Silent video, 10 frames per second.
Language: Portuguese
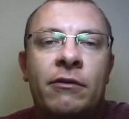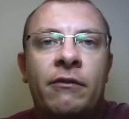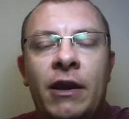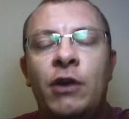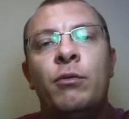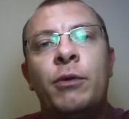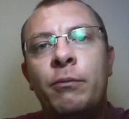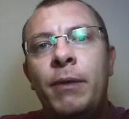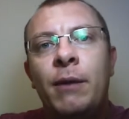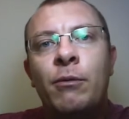Você em número
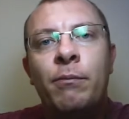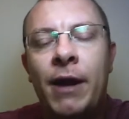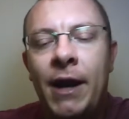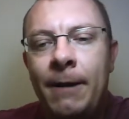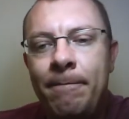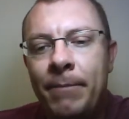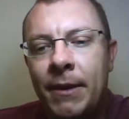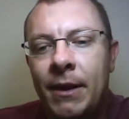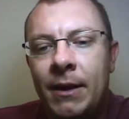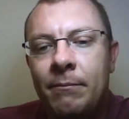primo para
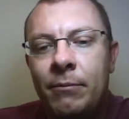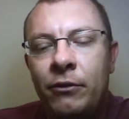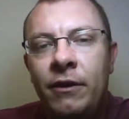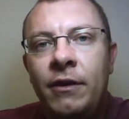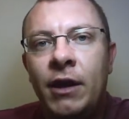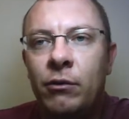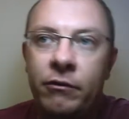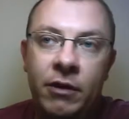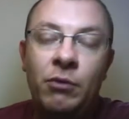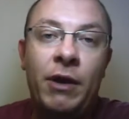os inteiros,
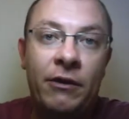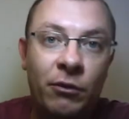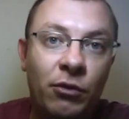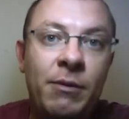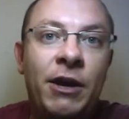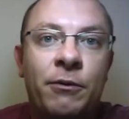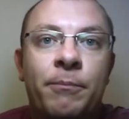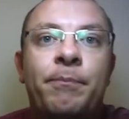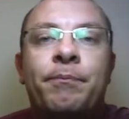que no caso é um domínio.